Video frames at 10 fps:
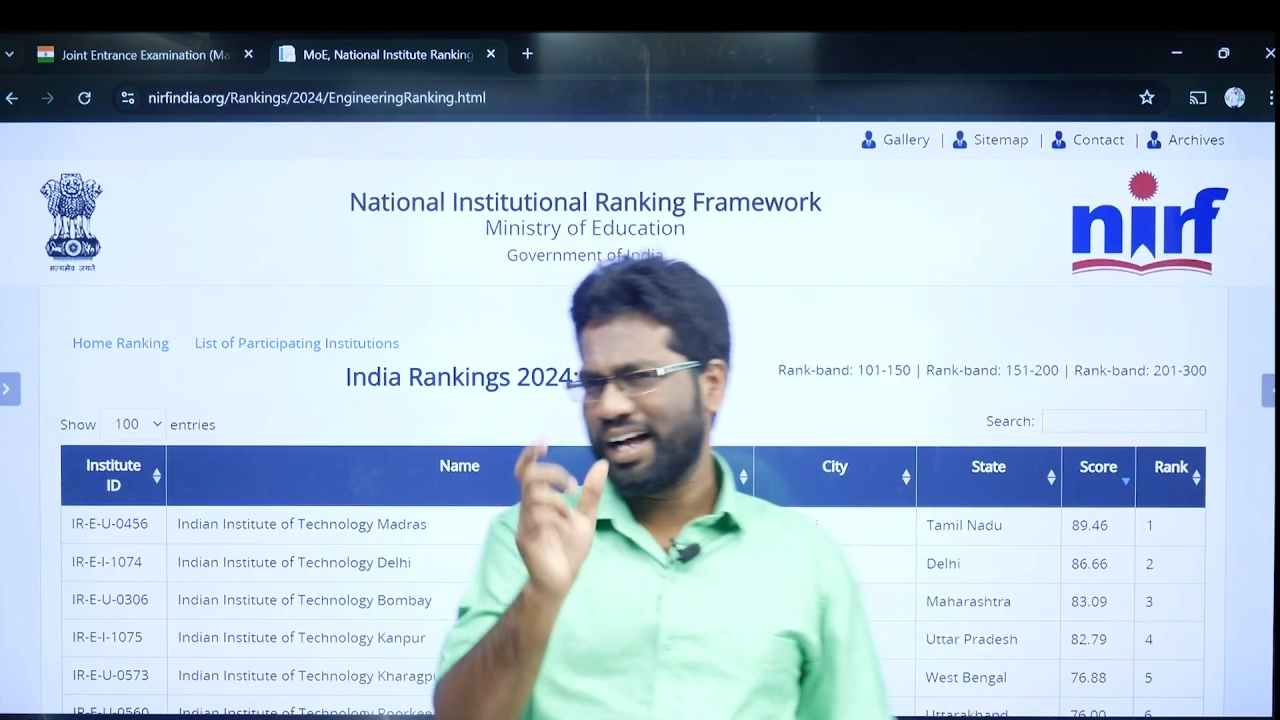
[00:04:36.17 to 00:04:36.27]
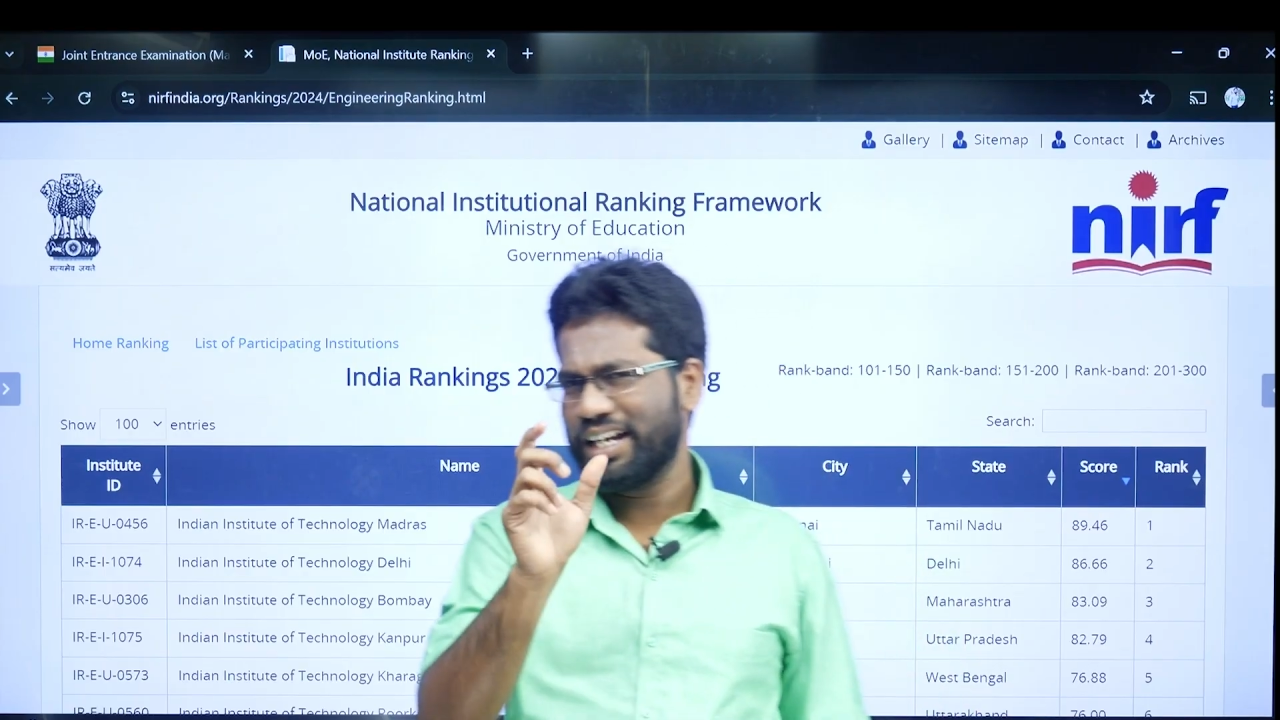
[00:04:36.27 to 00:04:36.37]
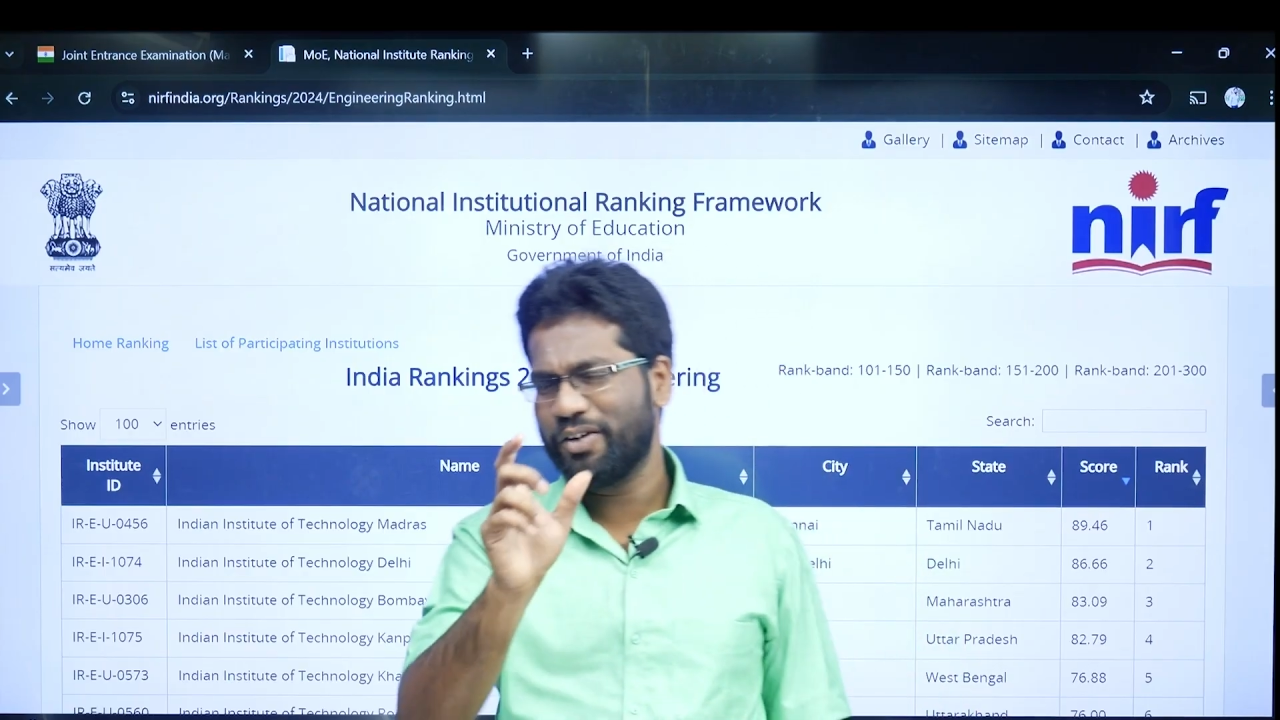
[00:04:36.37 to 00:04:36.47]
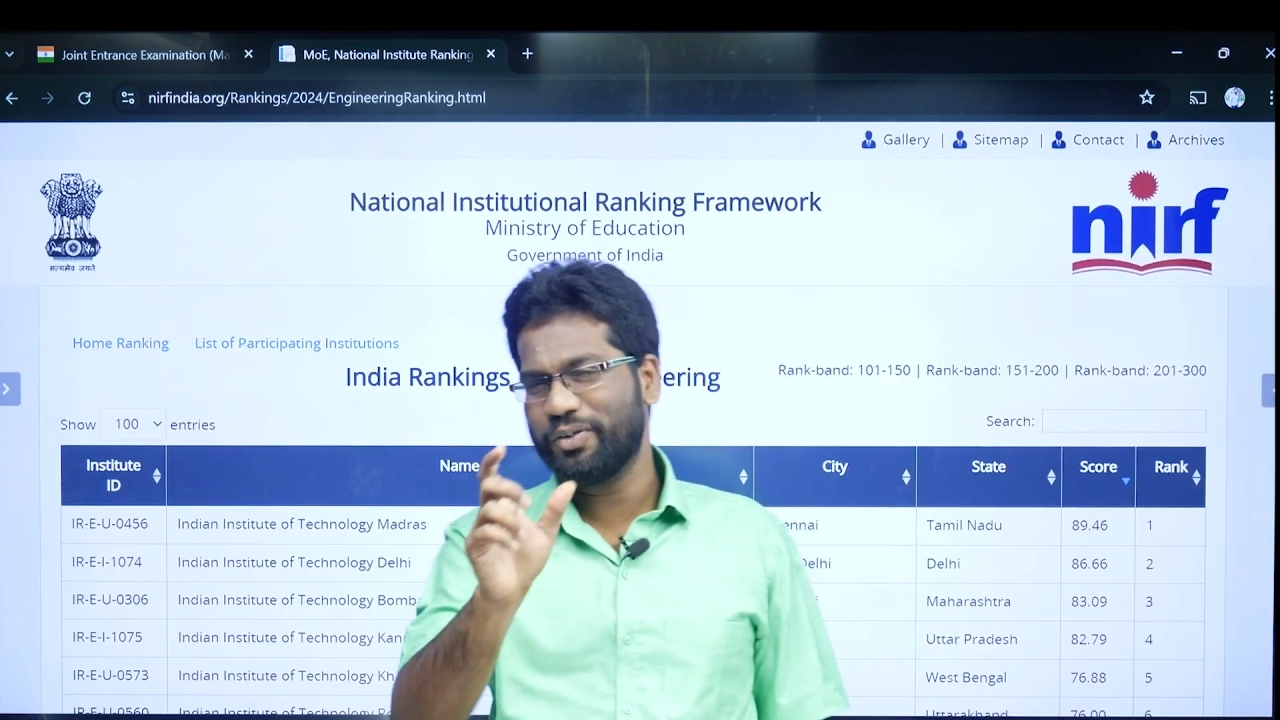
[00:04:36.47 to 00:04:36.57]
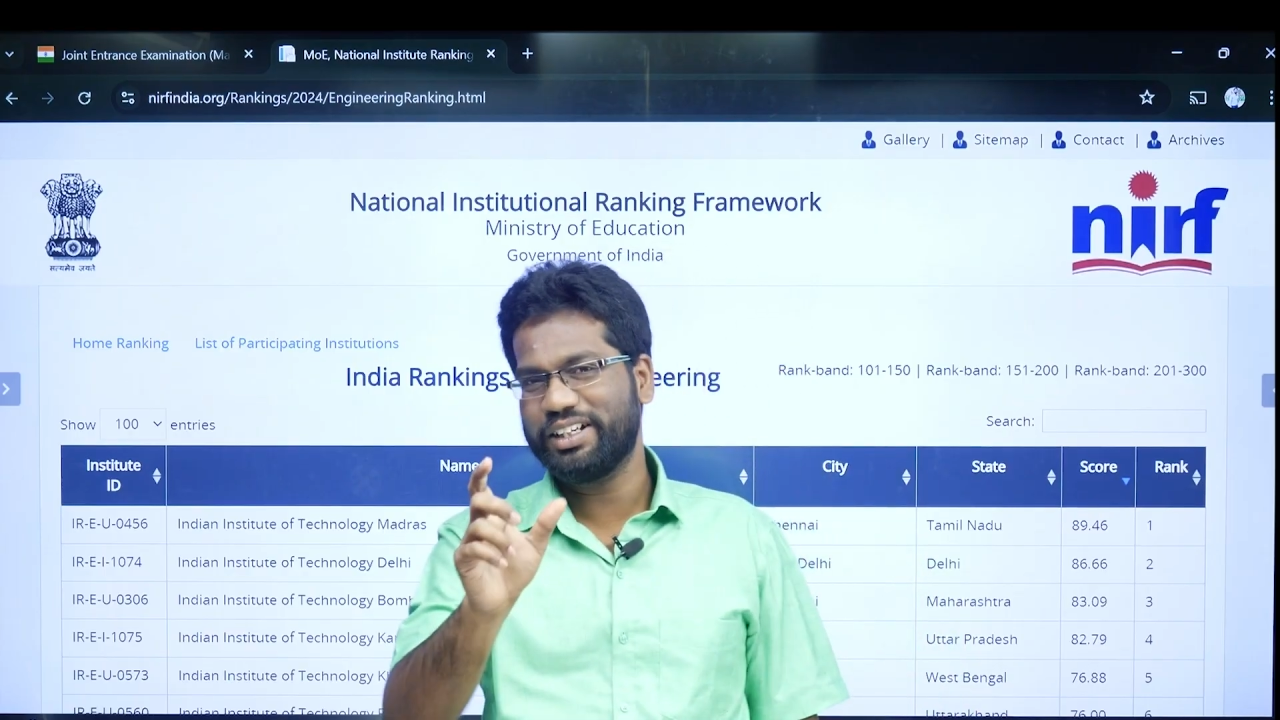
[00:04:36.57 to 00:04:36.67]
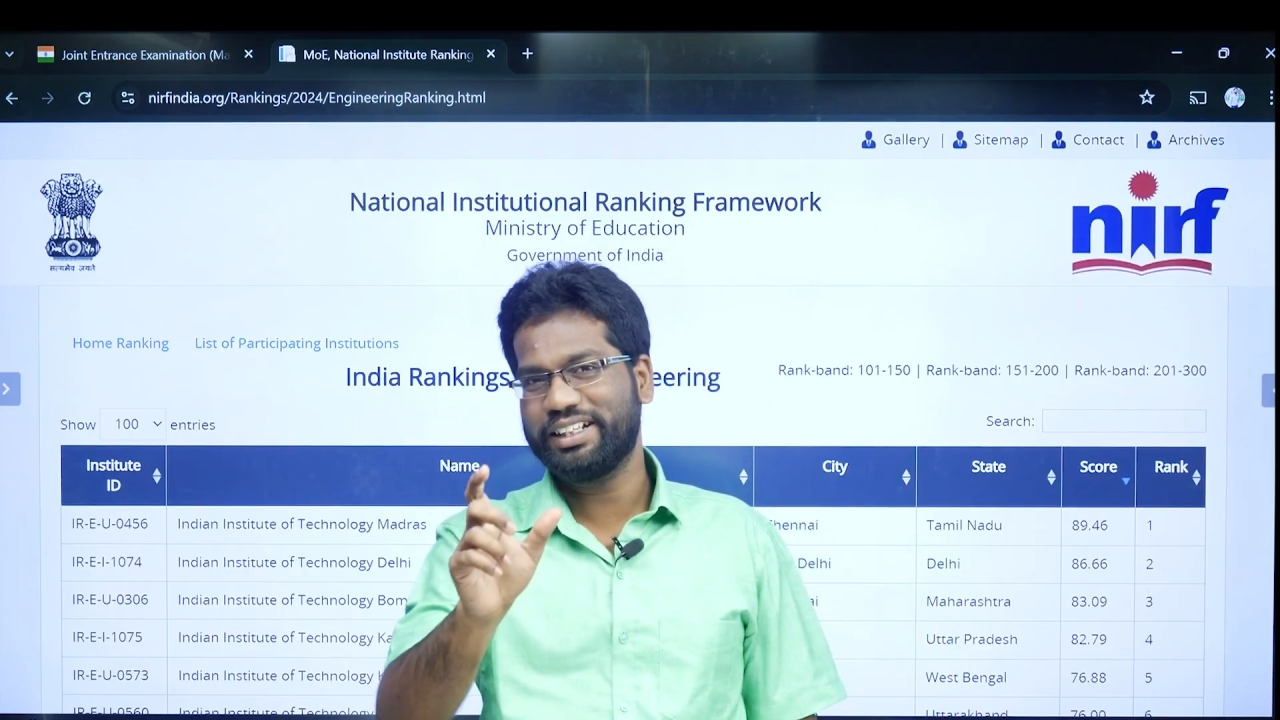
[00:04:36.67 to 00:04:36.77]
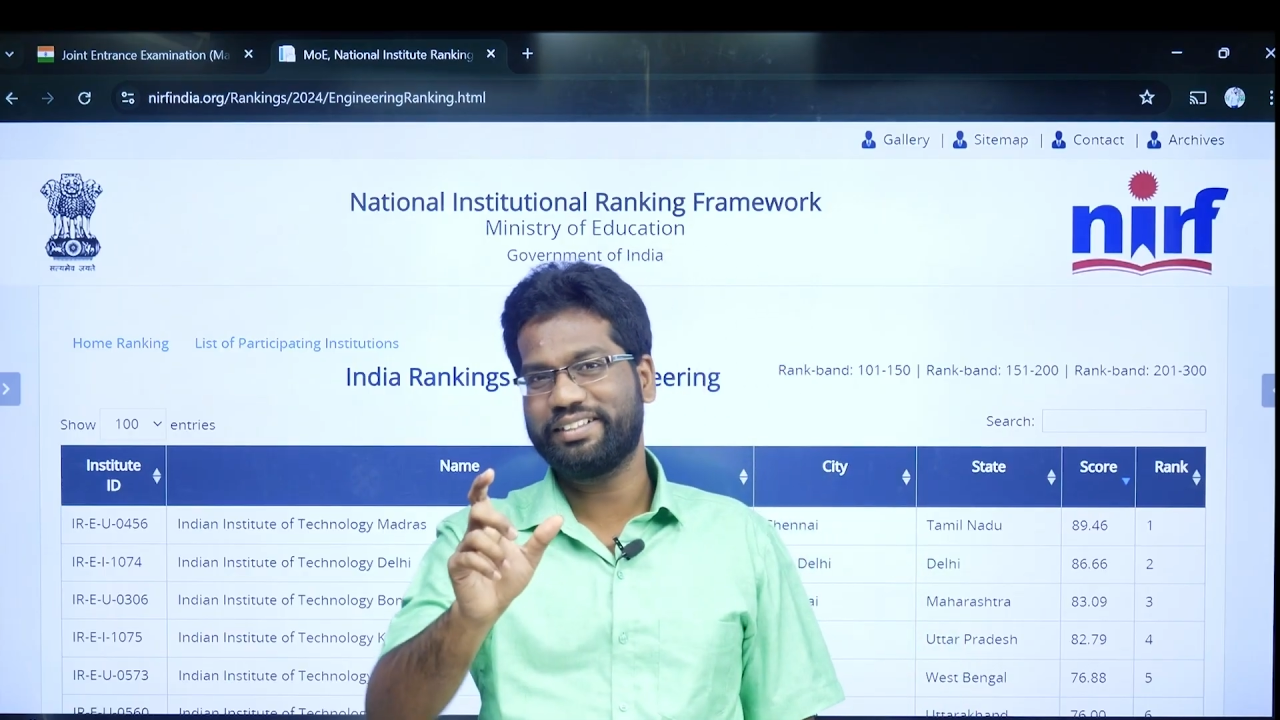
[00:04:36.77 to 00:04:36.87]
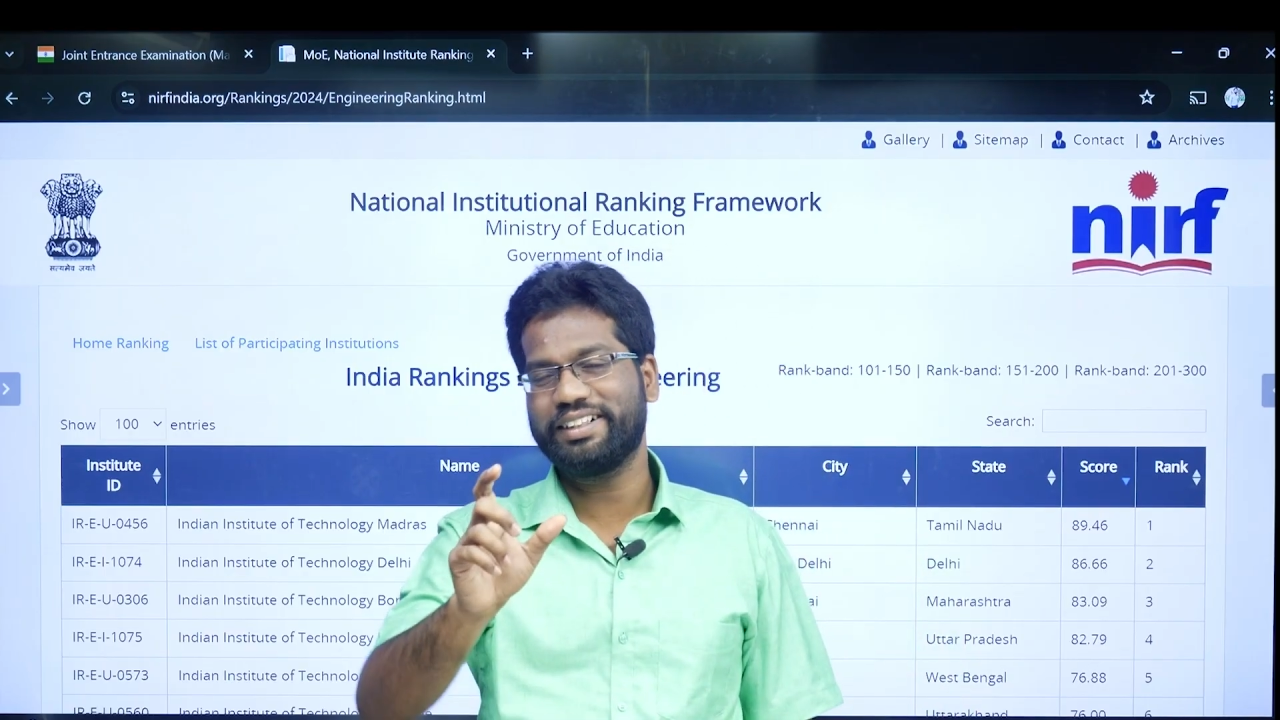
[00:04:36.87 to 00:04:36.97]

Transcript: ஆனால் உங்களுக்கு